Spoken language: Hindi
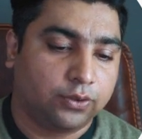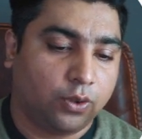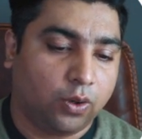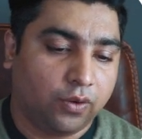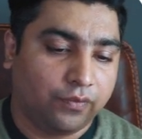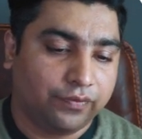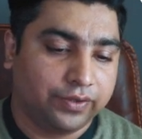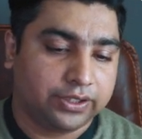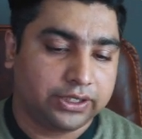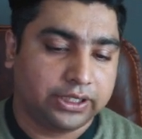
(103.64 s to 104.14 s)
सो so
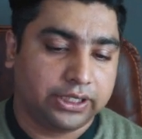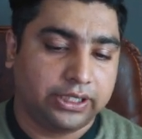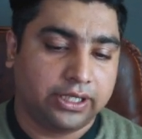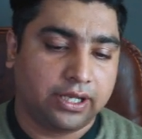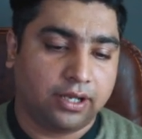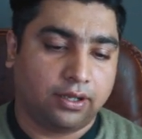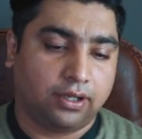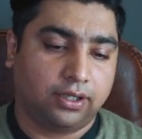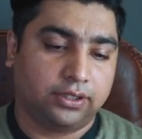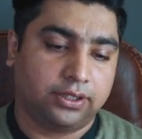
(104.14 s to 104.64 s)

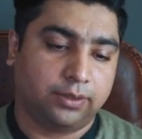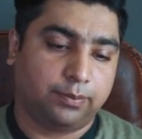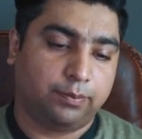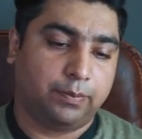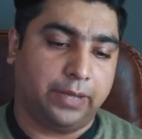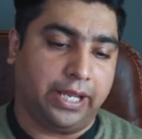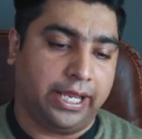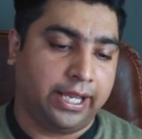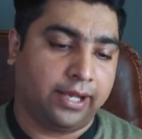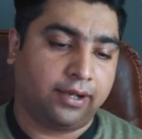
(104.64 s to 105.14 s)
ऑब्वियसली
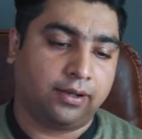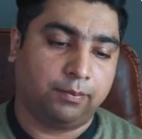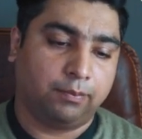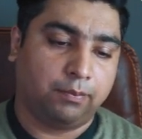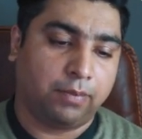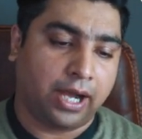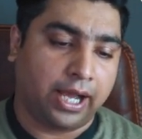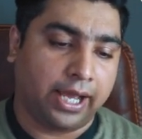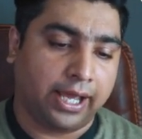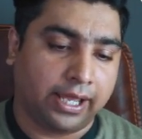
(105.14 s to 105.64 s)
जब एक
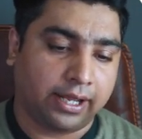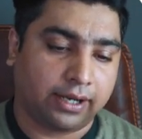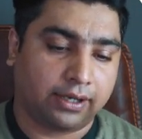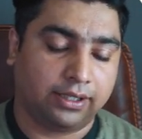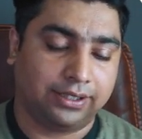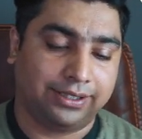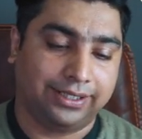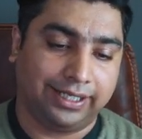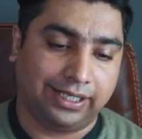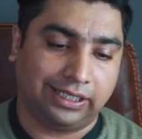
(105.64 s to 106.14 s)
बायर
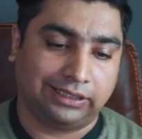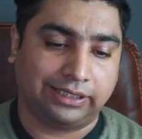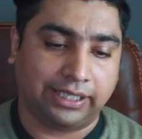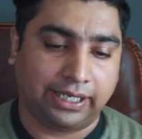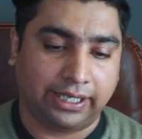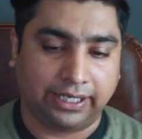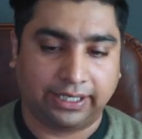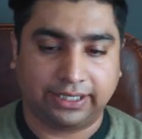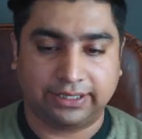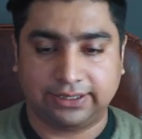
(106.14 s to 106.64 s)

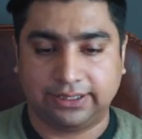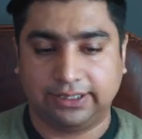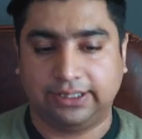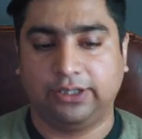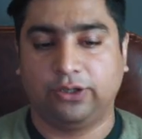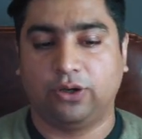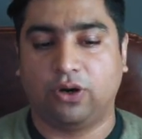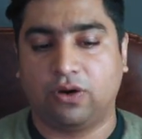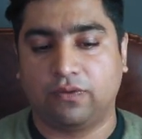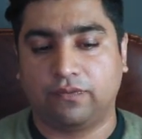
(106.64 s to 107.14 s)
देखता है किसी
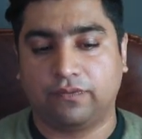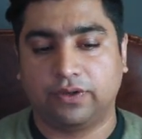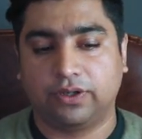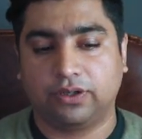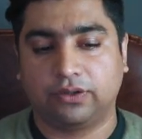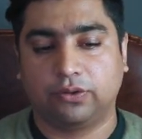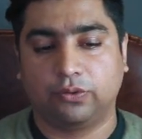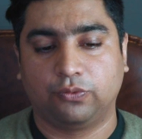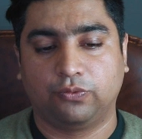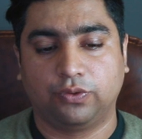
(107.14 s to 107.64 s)
की
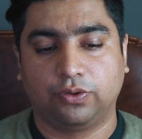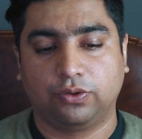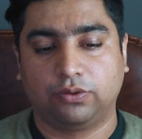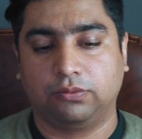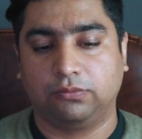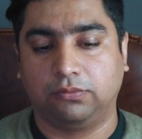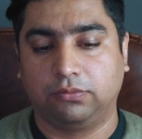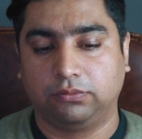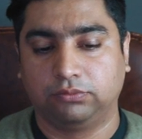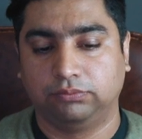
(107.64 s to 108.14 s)
ऑफर तो वो
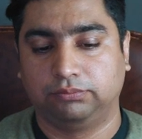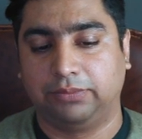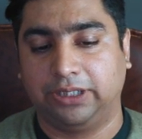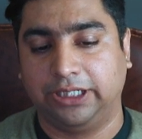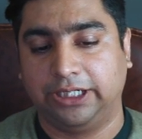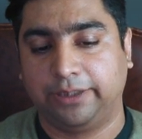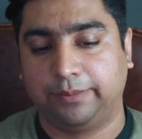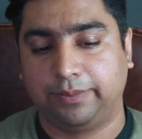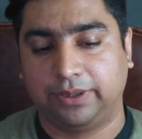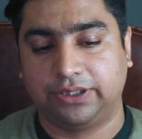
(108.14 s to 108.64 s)

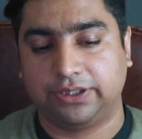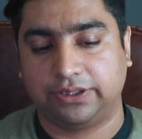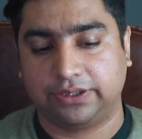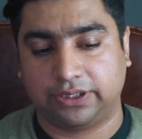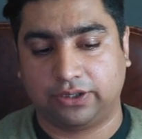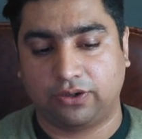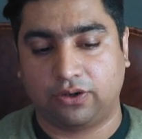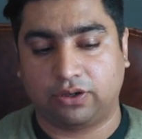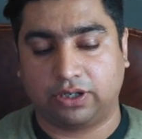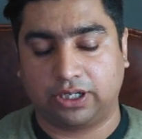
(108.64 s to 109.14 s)
मल्टीपल
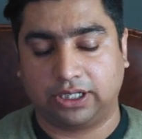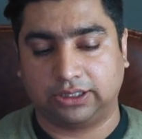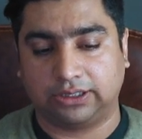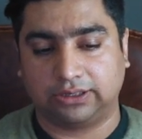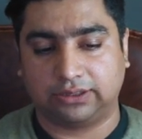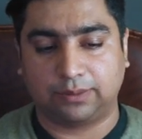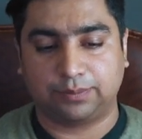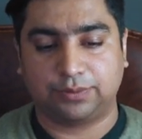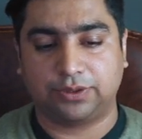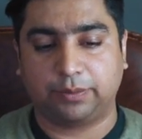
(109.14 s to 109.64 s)
चीज़ें गौर
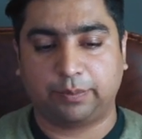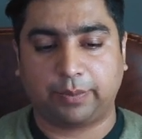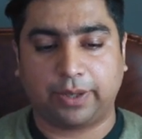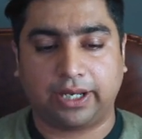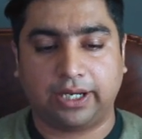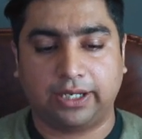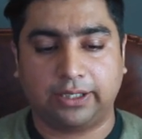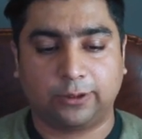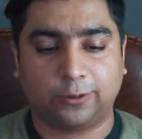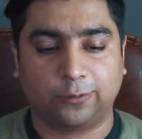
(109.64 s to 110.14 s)
करता है सबसे
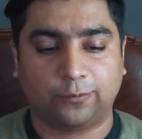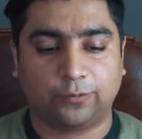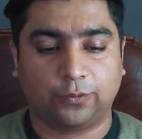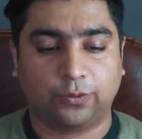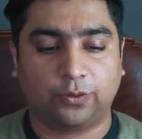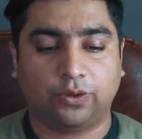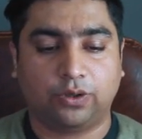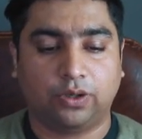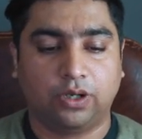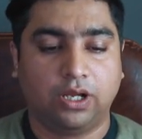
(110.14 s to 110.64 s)
पहले तो
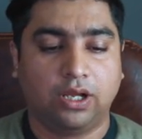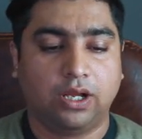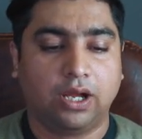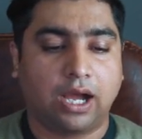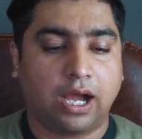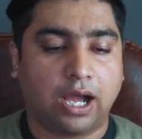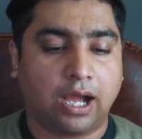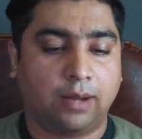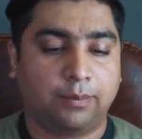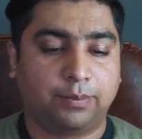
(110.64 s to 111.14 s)
वो
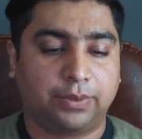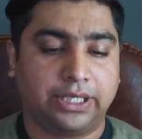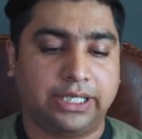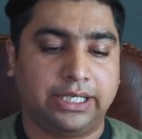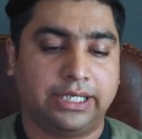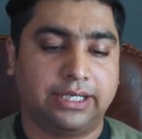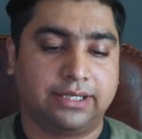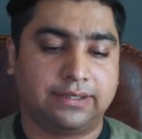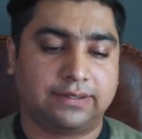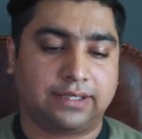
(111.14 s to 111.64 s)

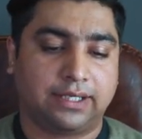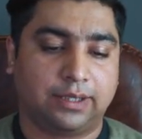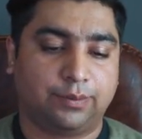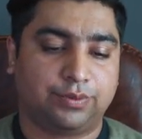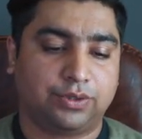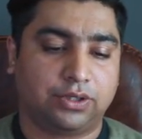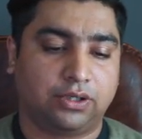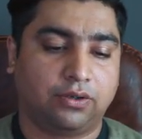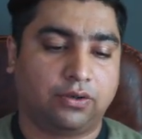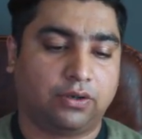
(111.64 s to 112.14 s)
आपकी
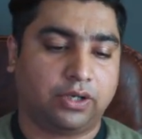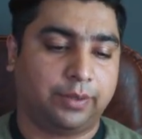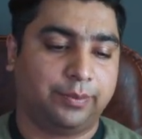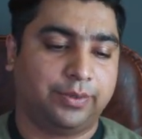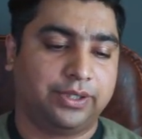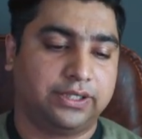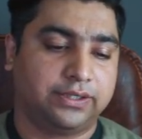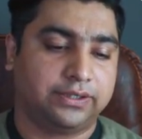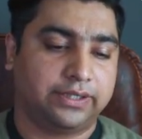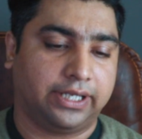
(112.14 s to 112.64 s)
डिस्क्रिप्शन और
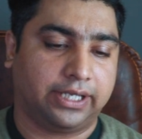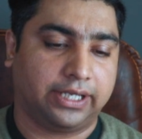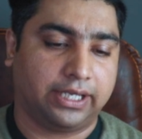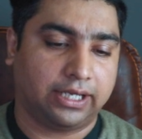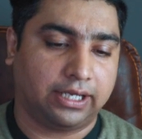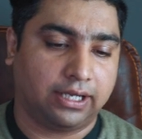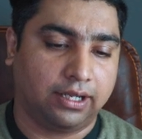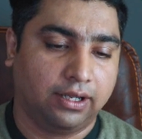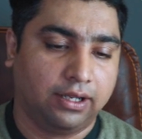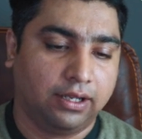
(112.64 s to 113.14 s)
इमेजेस
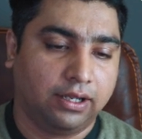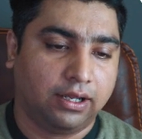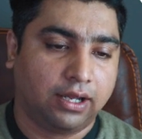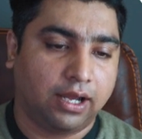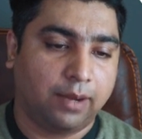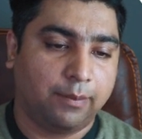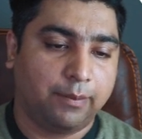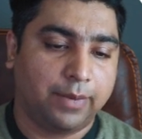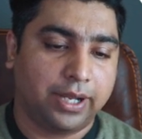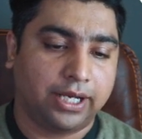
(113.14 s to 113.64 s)
देखेगा
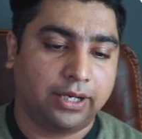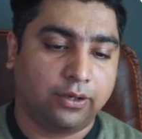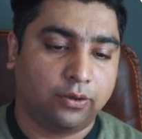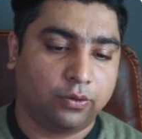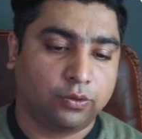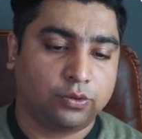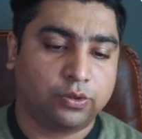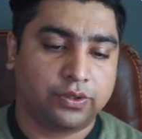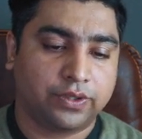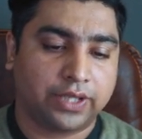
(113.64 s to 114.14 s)
अब मैंने
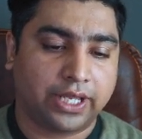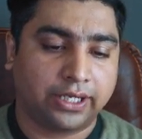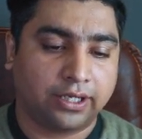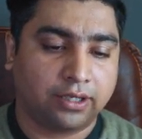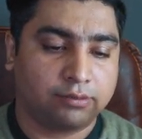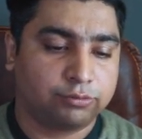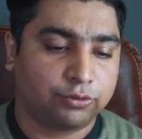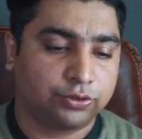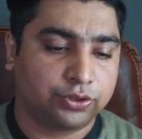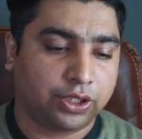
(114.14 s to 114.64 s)
लोगो
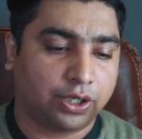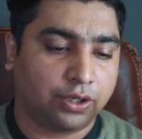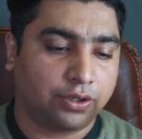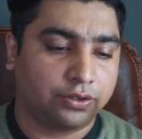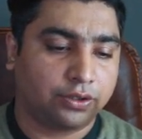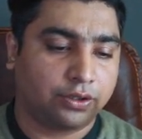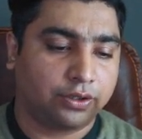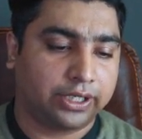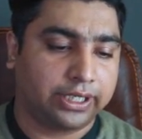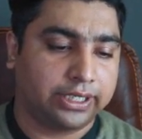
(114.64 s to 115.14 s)
डिज़ाइन का पूछा
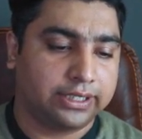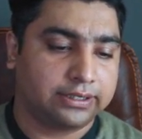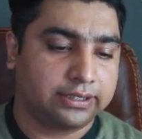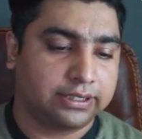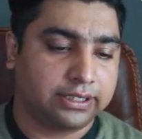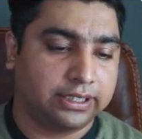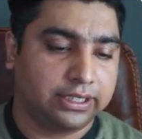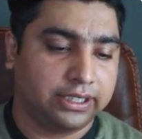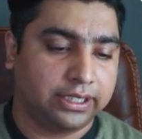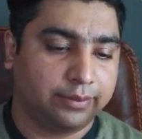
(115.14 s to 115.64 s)
होता और
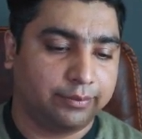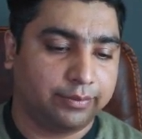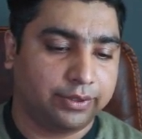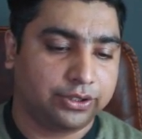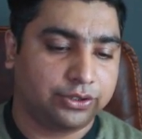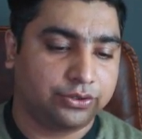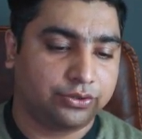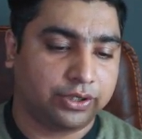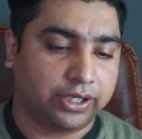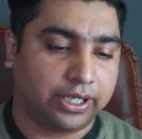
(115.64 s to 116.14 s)
इसकी
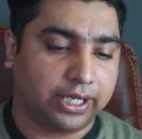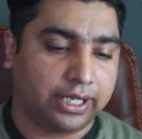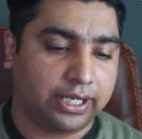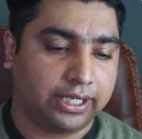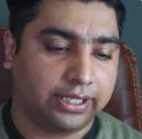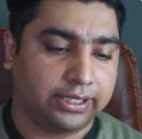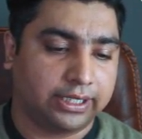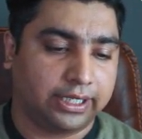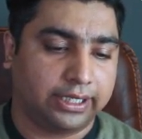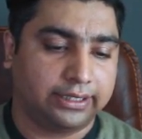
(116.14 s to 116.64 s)
इमेज जो है
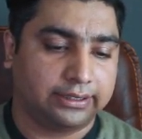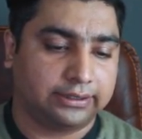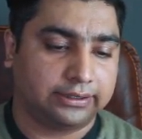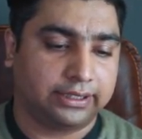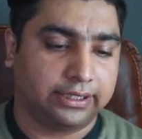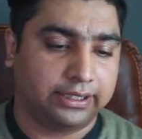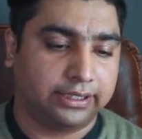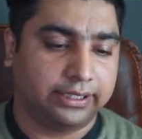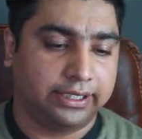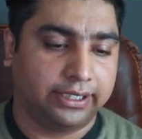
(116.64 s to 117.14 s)
या
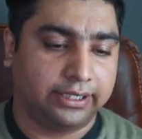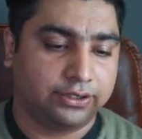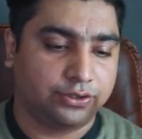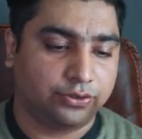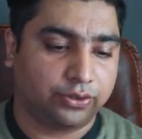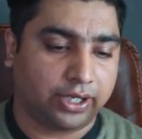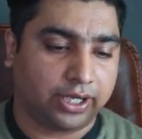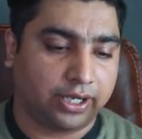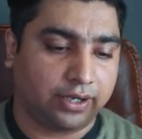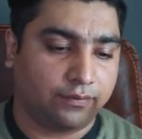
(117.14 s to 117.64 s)
इसकी गिग
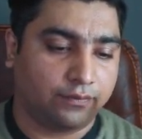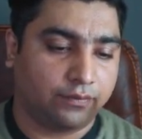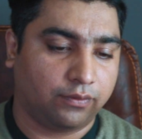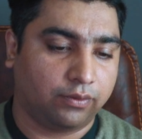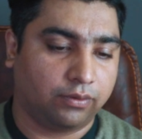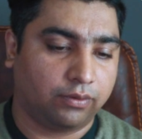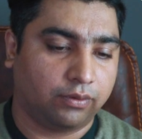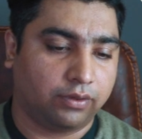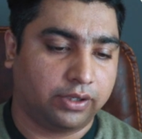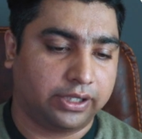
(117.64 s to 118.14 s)
जो है
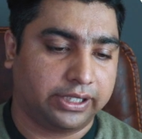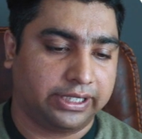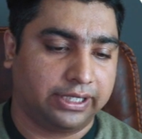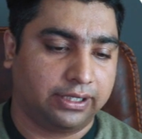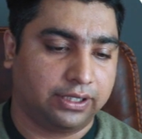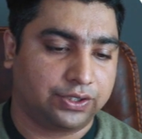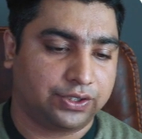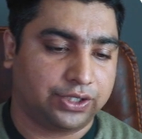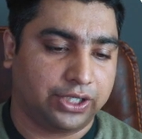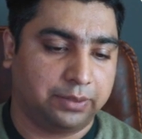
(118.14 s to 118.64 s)
वो
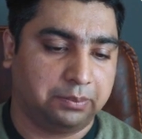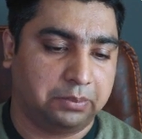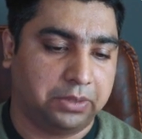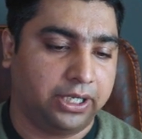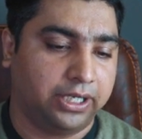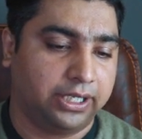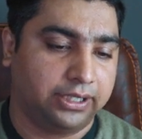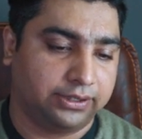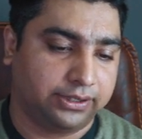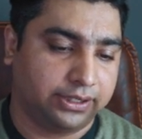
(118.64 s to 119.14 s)
रियल इस्टेट
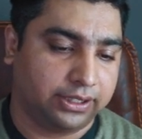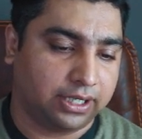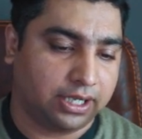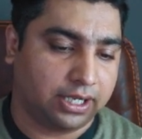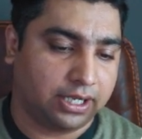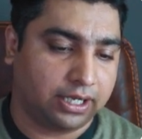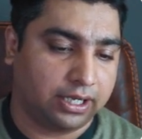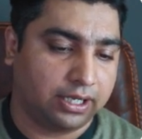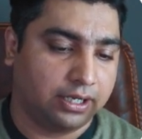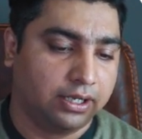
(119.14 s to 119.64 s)
बिल्डिंग्स
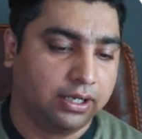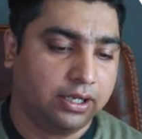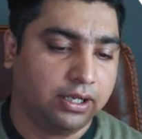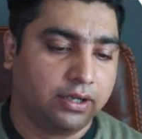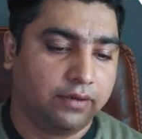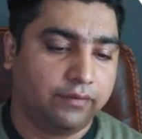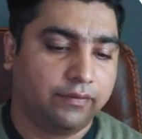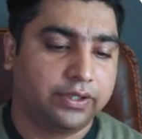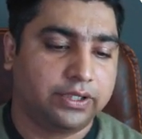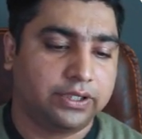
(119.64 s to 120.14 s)
दिखा रहा है
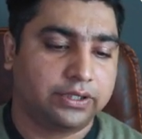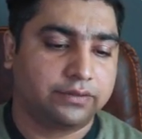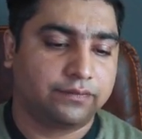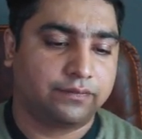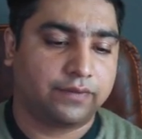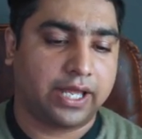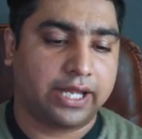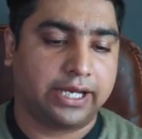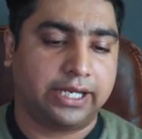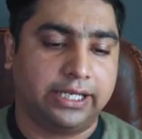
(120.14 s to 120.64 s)
विच
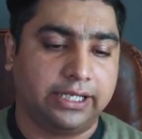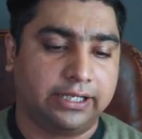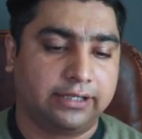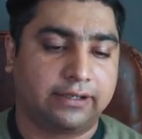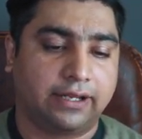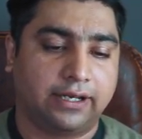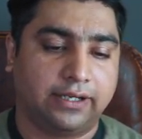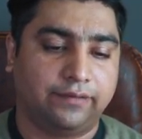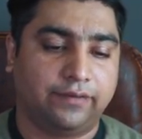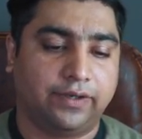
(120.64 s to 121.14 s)
इज़ वेरी
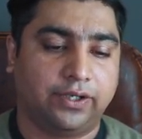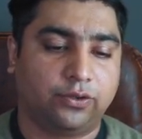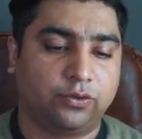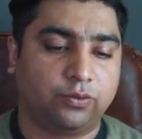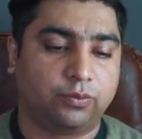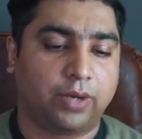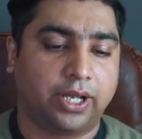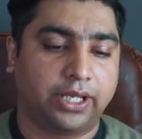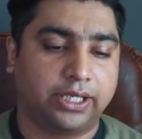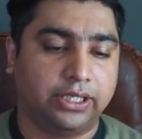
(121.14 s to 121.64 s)
इरेलीवेंट
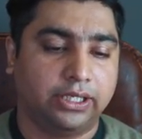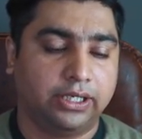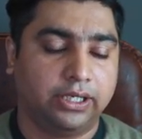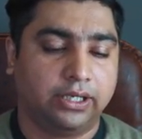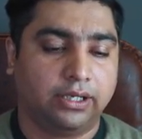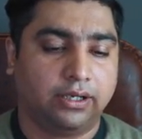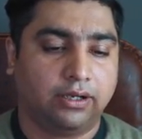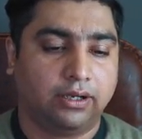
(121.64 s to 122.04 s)
टू माई